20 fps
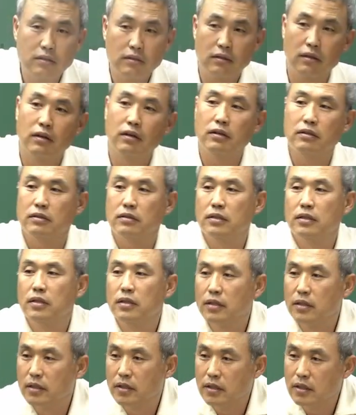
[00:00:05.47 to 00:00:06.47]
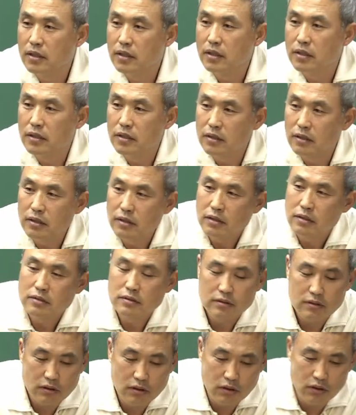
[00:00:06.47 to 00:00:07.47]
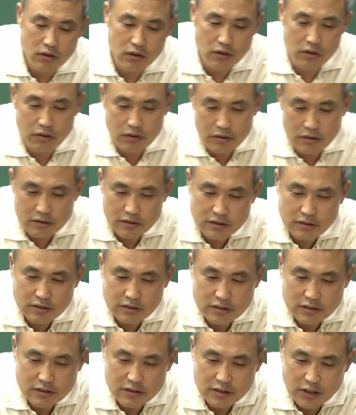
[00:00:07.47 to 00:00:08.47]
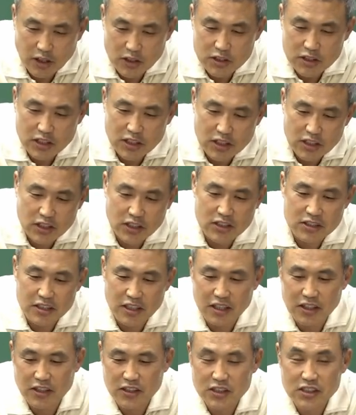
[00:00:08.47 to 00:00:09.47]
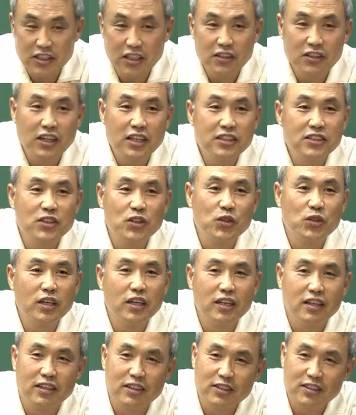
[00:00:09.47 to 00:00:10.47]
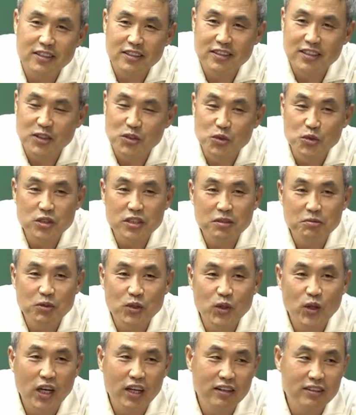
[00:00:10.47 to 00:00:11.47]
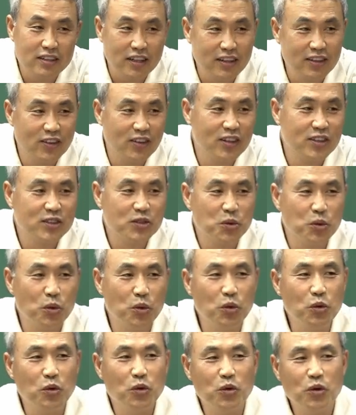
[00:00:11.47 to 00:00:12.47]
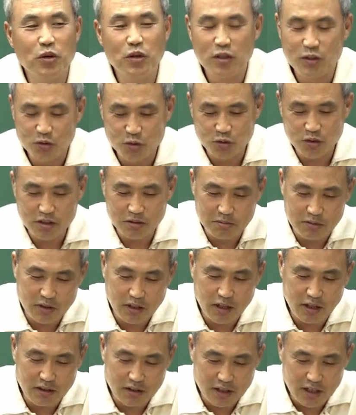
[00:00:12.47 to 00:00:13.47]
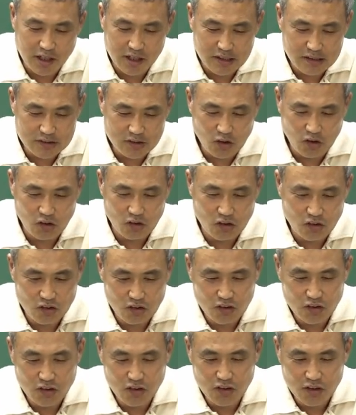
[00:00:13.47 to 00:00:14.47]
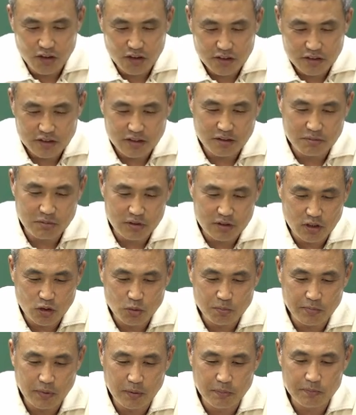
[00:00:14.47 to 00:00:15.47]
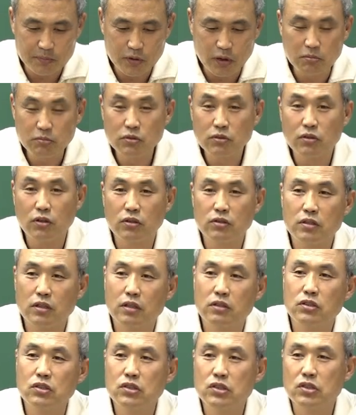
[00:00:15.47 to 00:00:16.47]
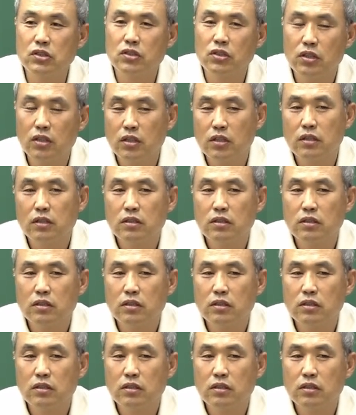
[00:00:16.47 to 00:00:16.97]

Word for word: 네, 어, 다시 이제 시작을 하는 건데 이제 62회를 달려가지고 62회를 향해서 이제 민사소법 처음부터 이제 이거는